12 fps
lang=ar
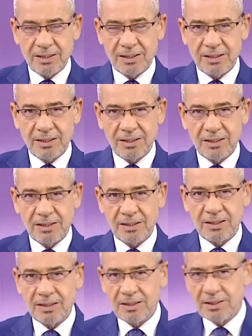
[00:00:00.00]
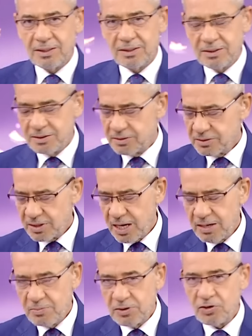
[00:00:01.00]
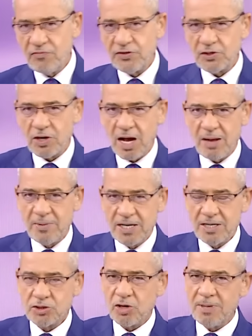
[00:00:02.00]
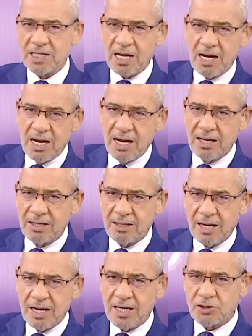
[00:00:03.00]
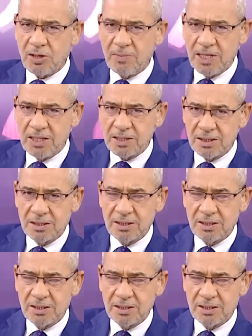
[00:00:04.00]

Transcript: ايوه طيب شوفي شو رح اعمل، شو عملت هلا؟ هلا شو عملت؟